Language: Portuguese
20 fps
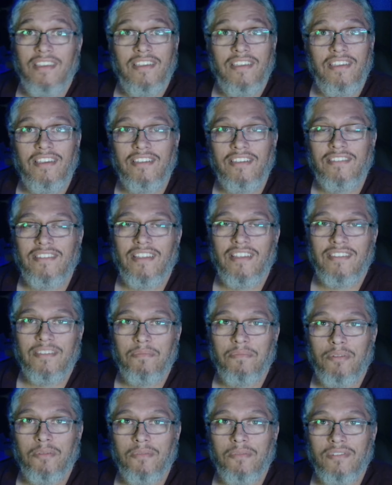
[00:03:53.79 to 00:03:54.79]
E antes dessa
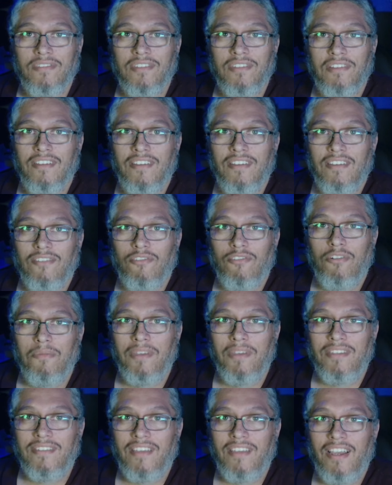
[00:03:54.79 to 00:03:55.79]
promoção
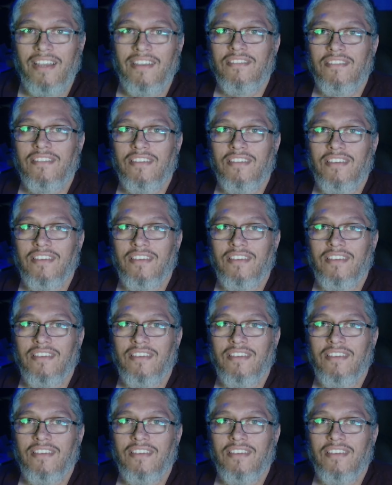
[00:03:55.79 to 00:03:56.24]
começar,